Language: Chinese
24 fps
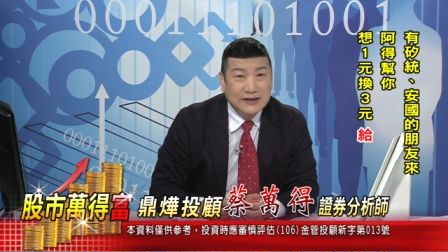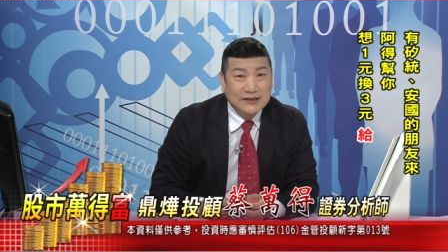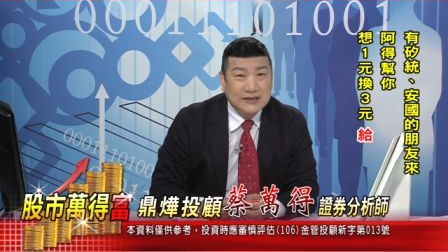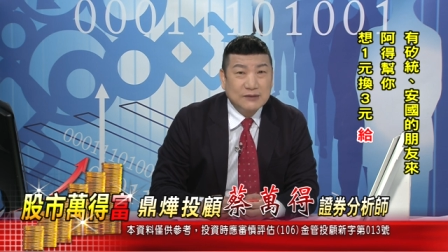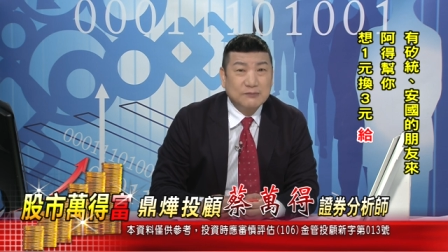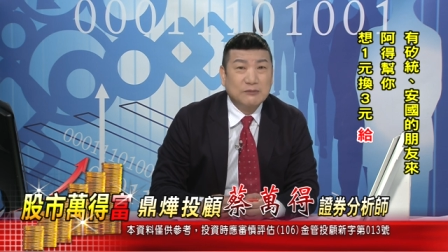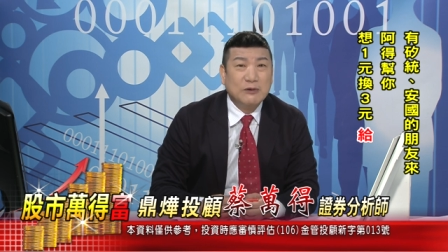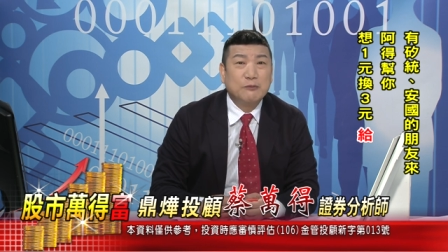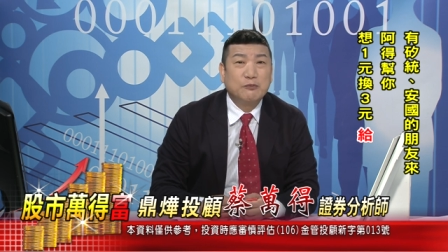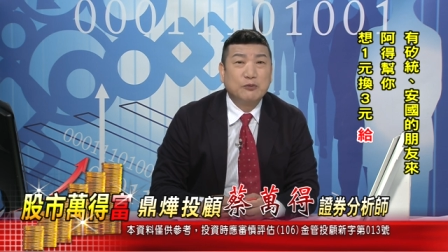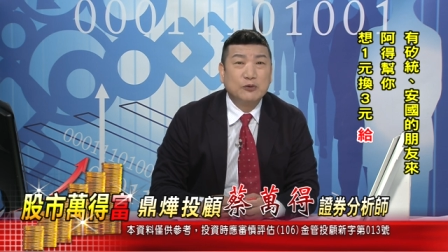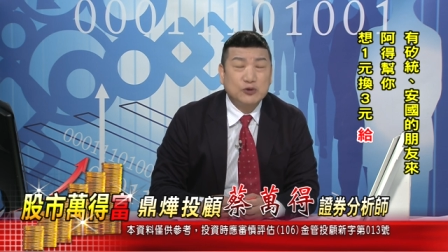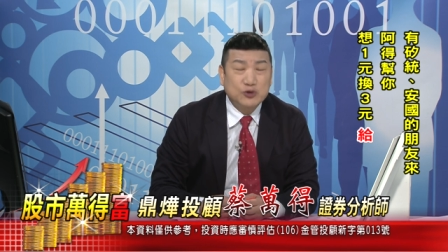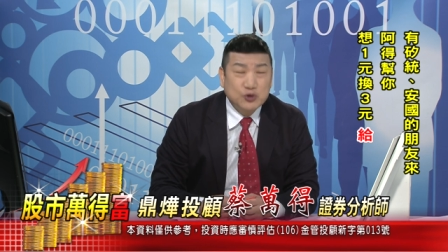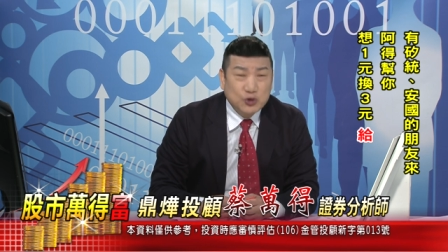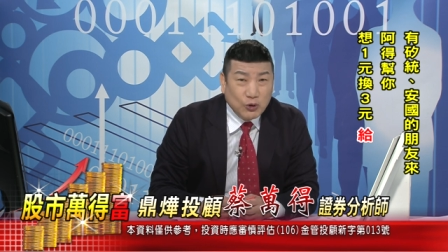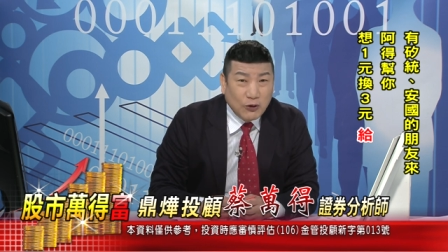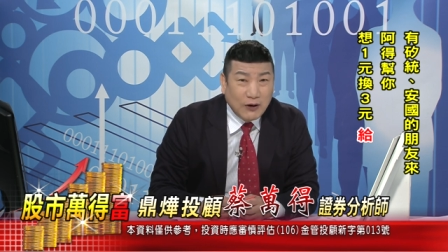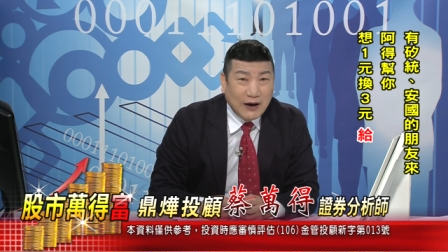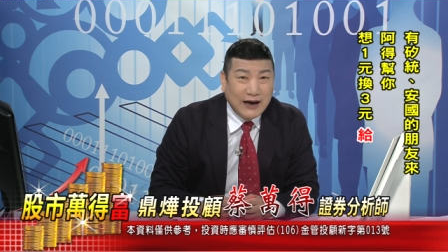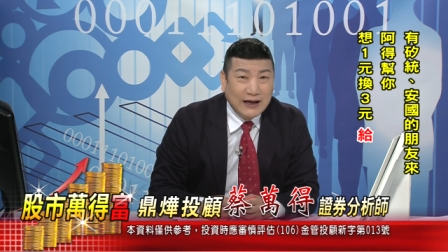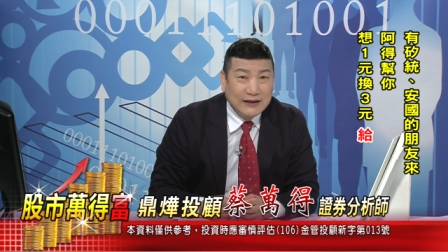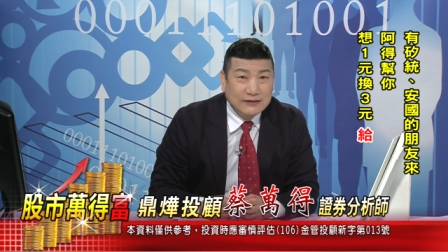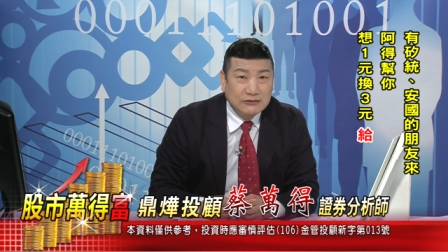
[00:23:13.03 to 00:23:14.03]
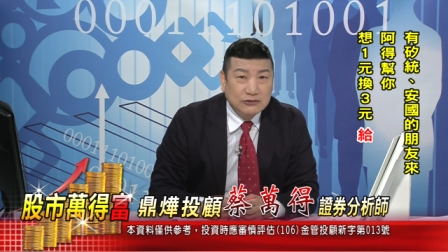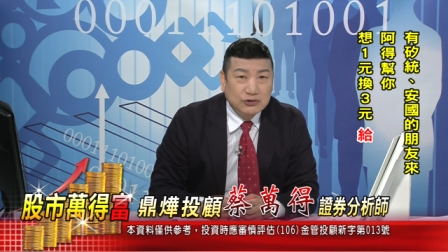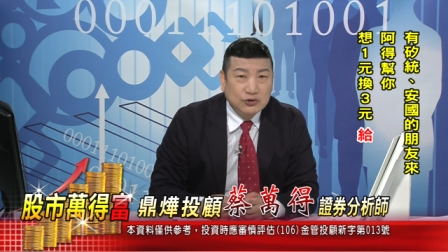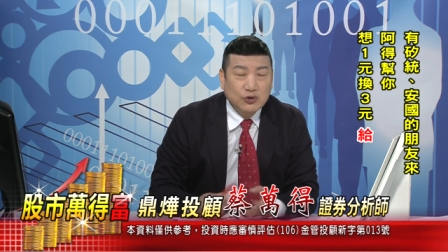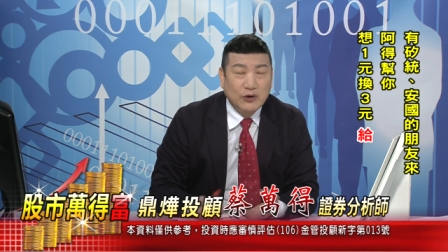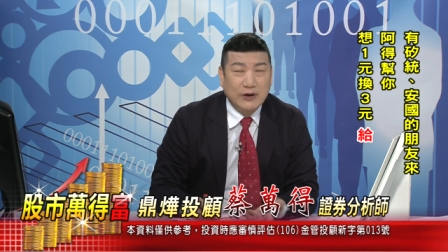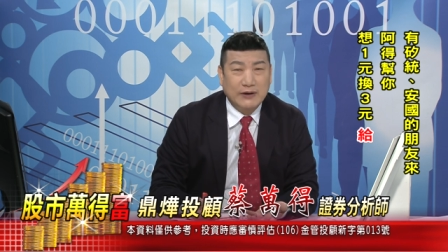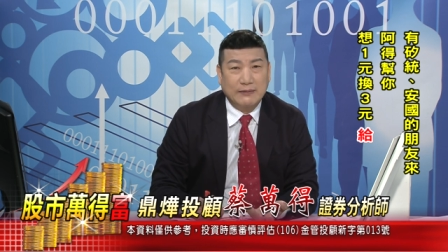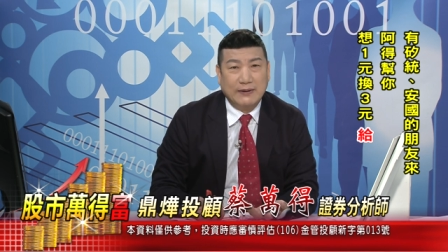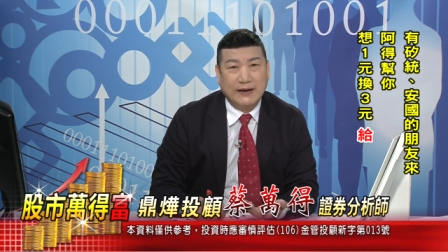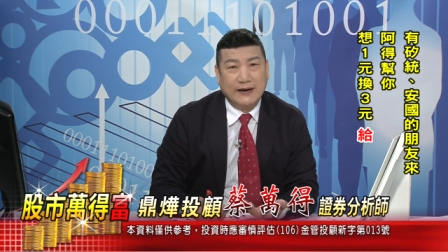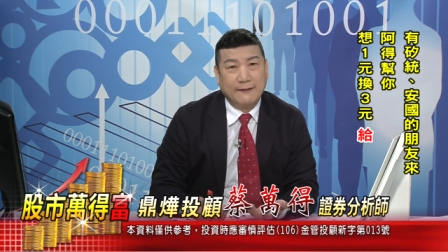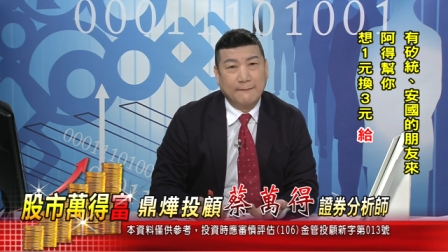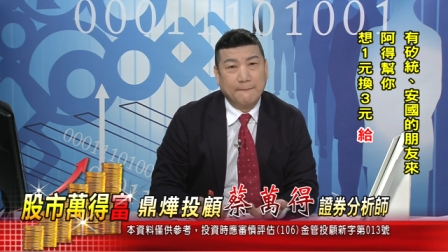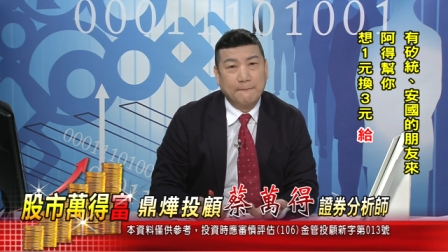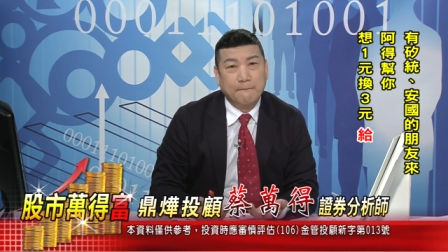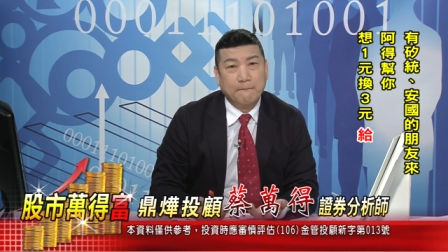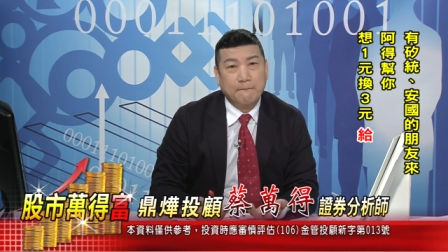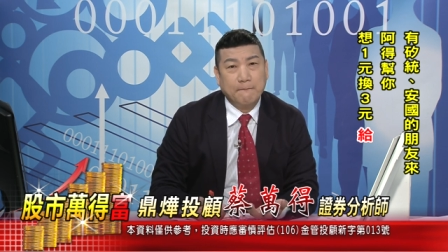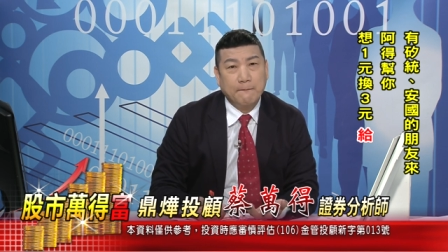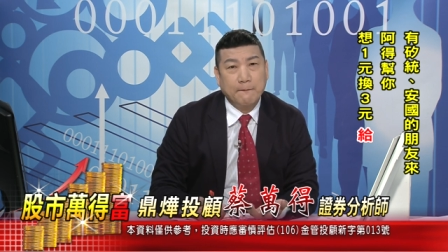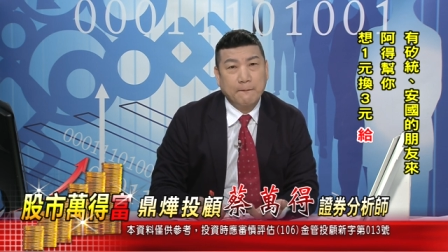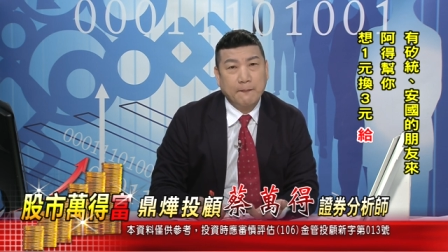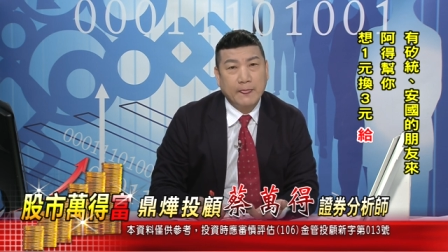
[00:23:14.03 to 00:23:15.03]
怎么不转？对吗？
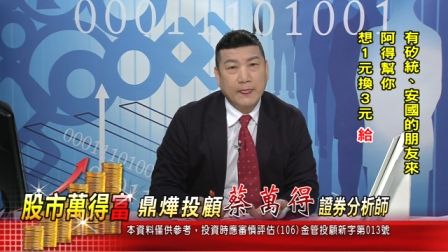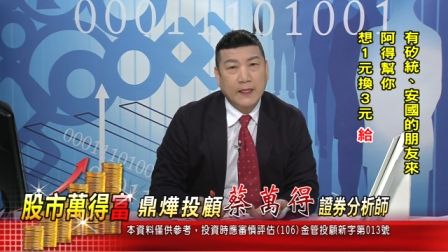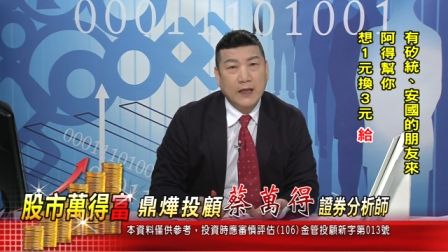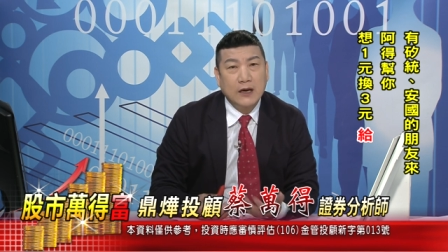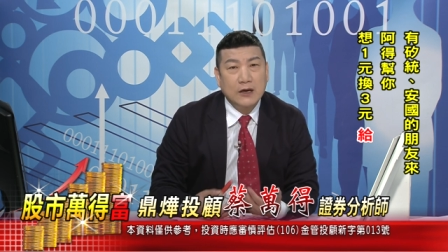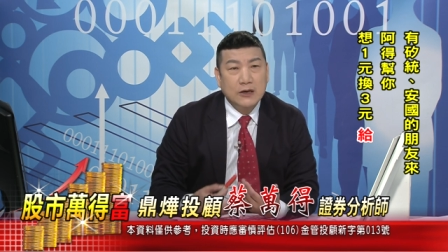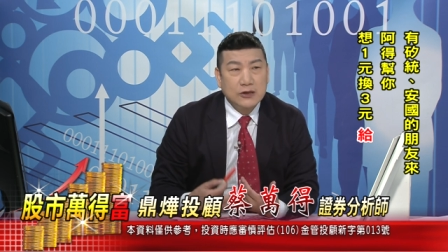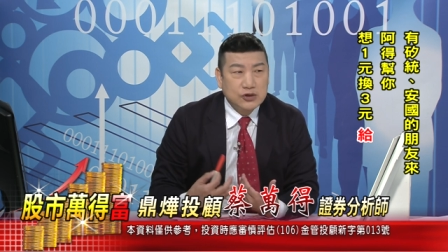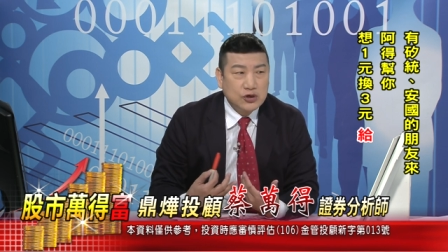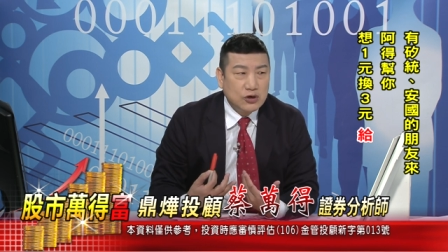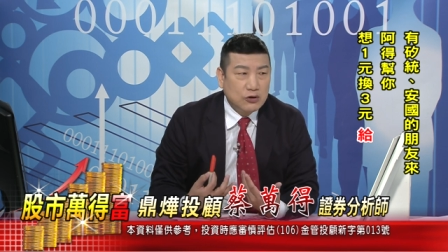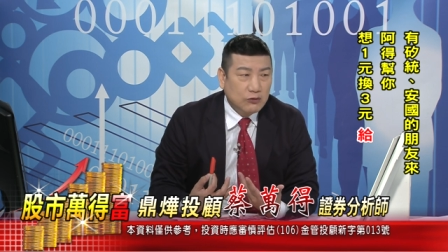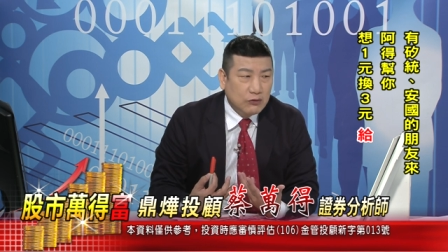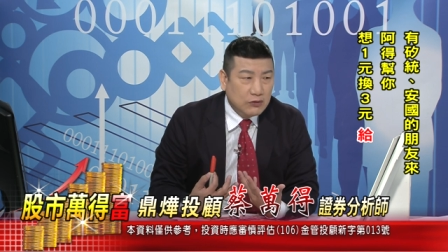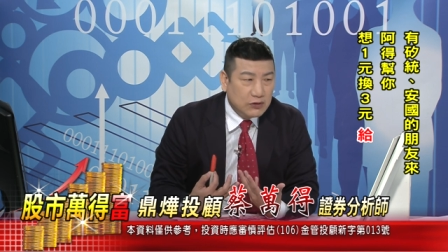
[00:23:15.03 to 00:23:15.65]
所